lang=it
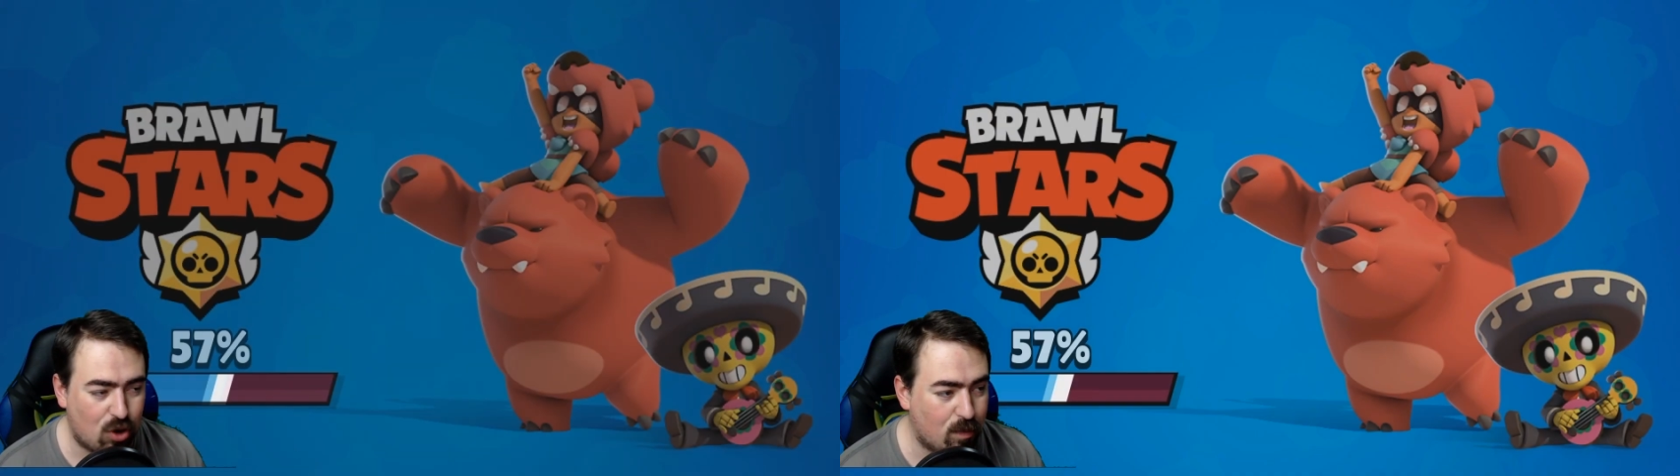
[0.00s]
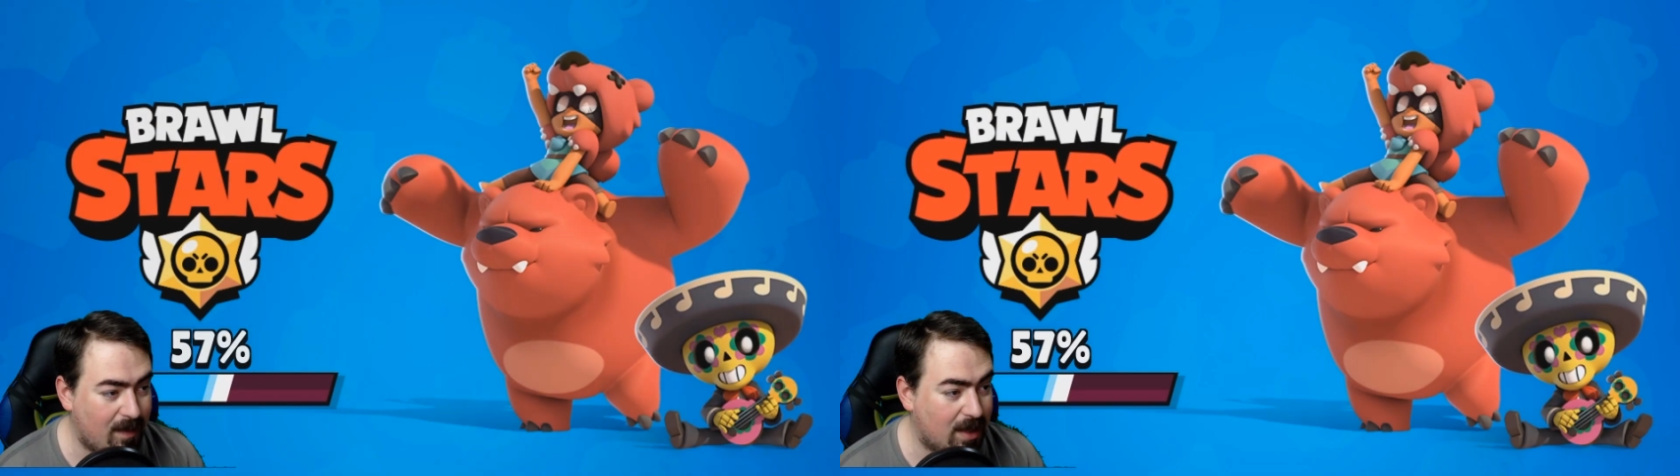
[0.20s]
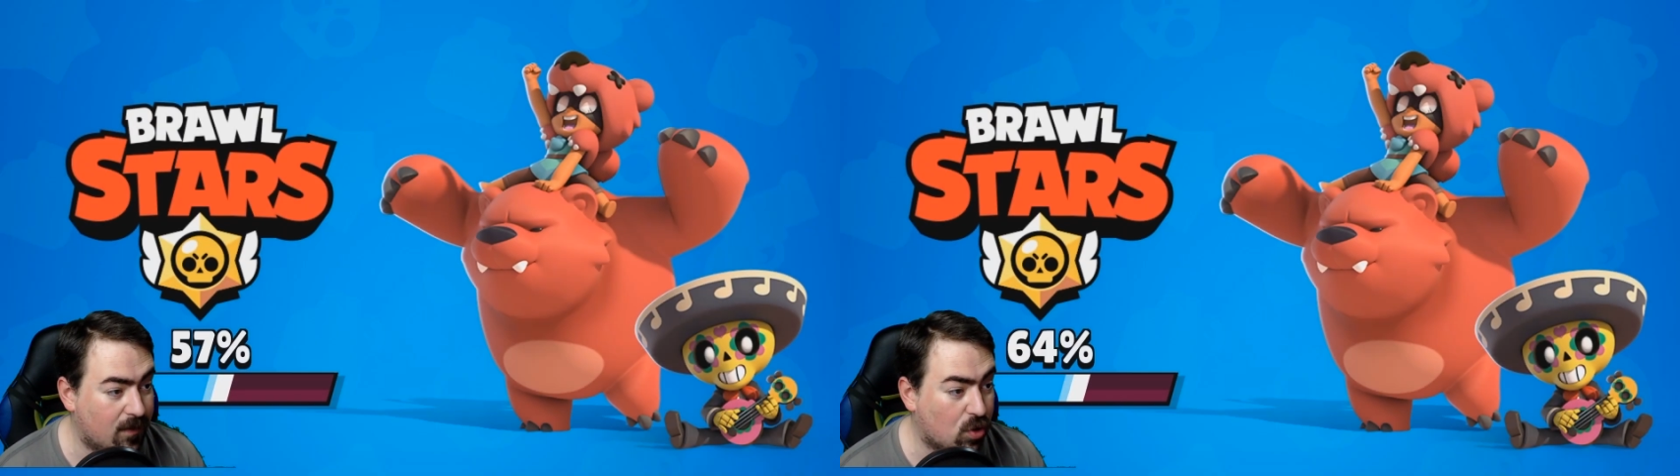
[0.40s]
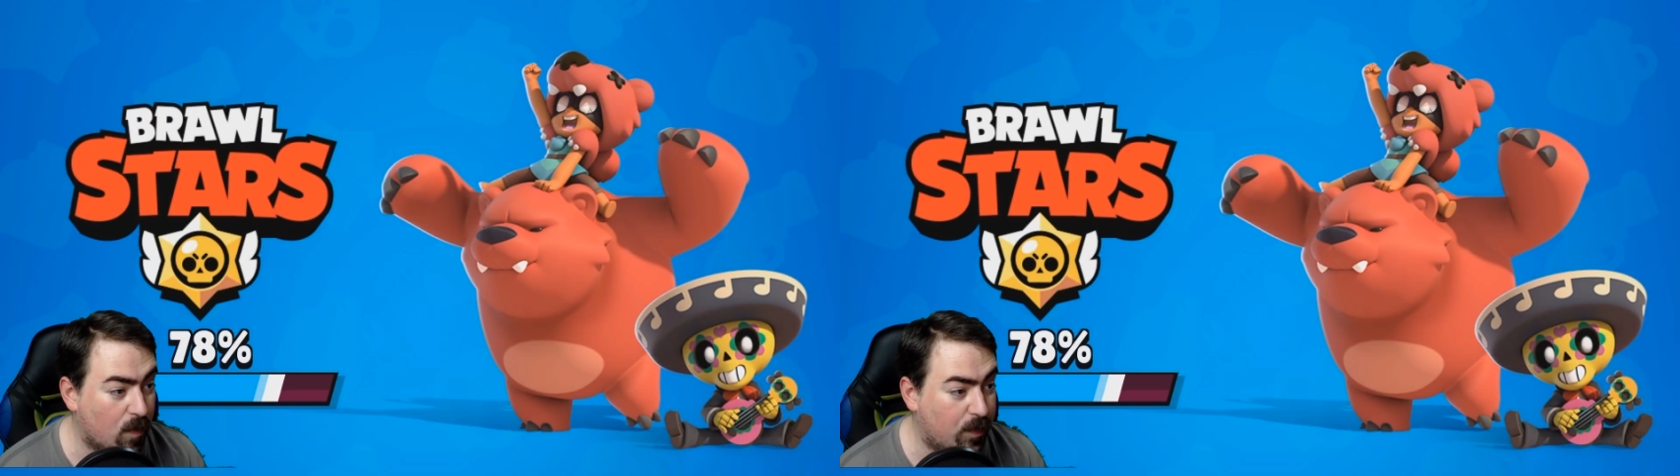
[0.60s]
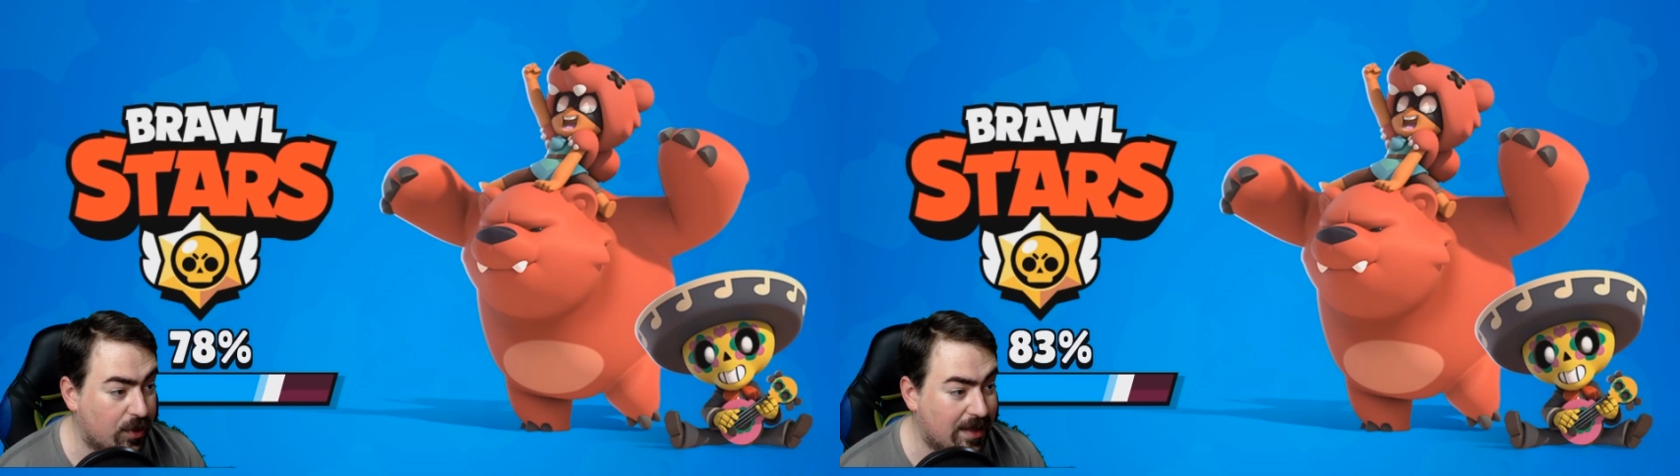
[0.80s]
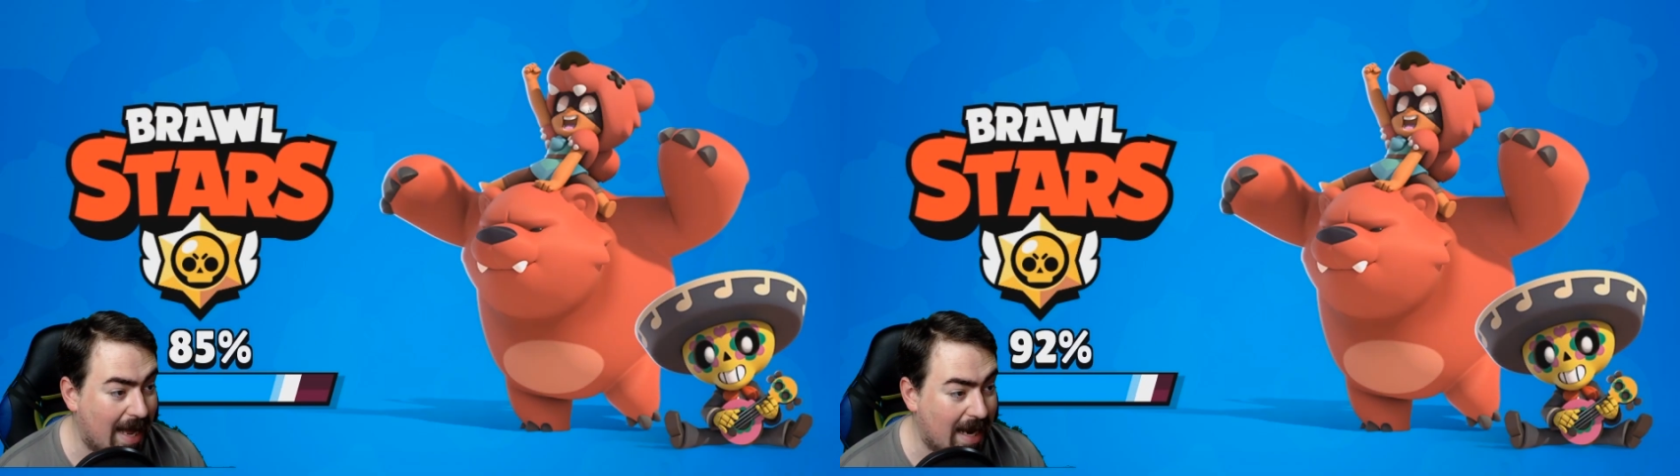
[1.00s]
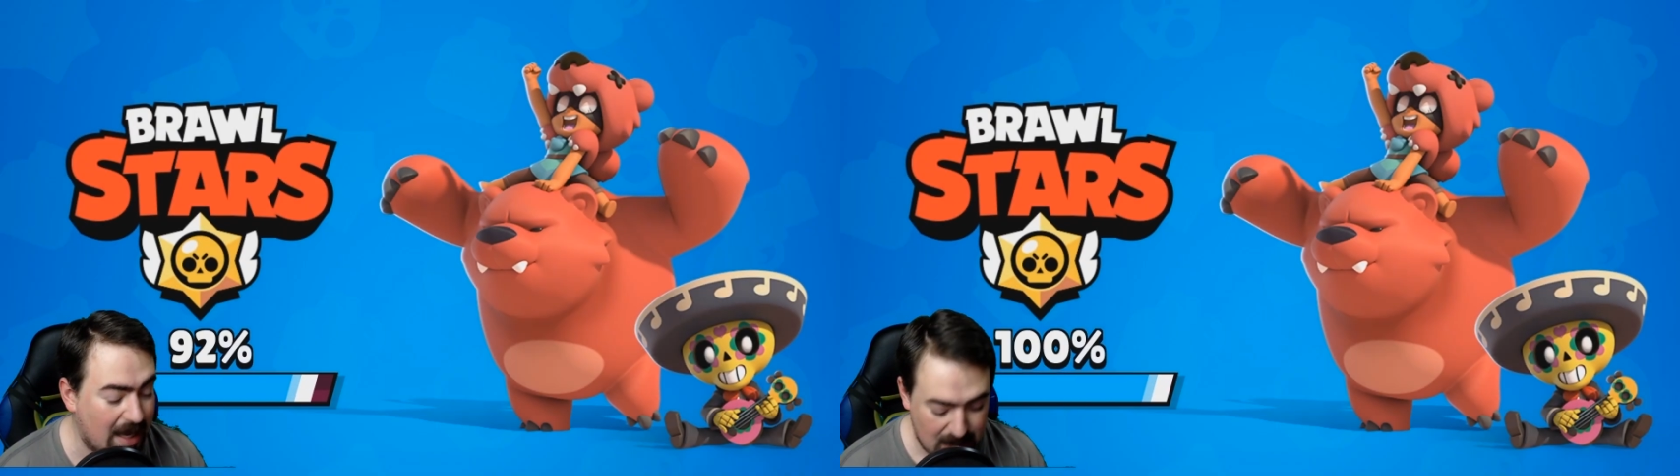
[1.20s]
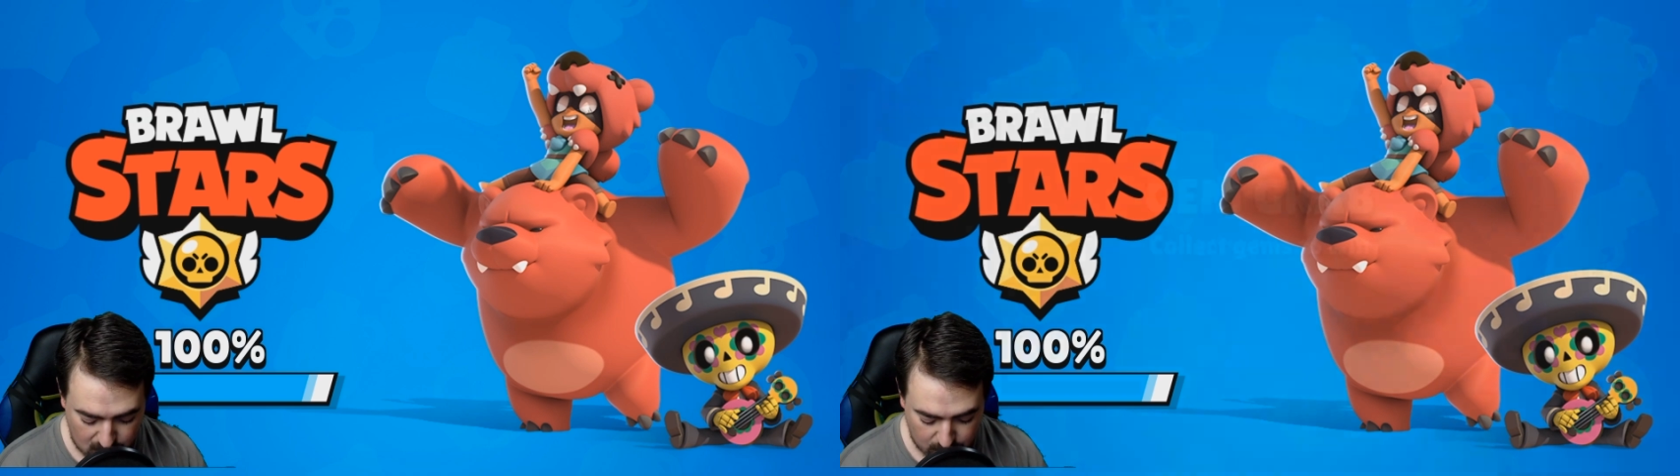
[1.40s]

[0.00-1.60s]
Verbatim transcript: come mi devo comportare.